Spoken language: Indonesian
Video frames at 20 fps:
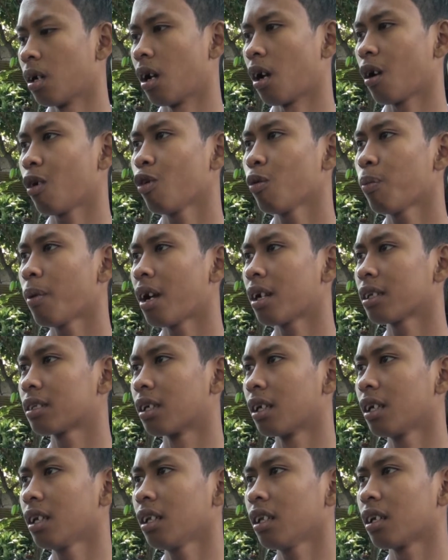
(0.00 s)
Aku lupa
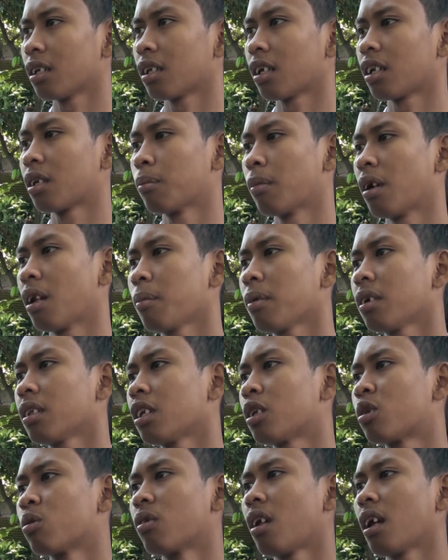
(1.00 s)
ngerjain nih, tadi malam
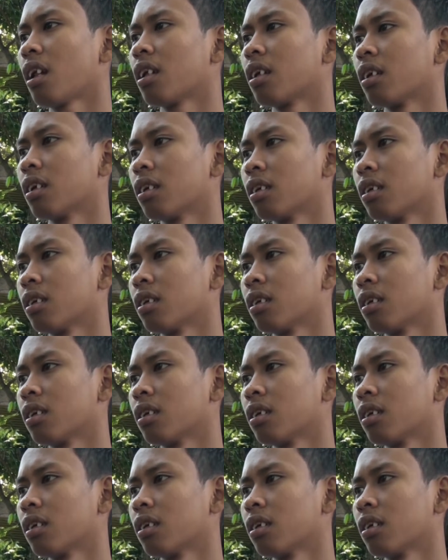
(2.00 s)
ketiduran nih.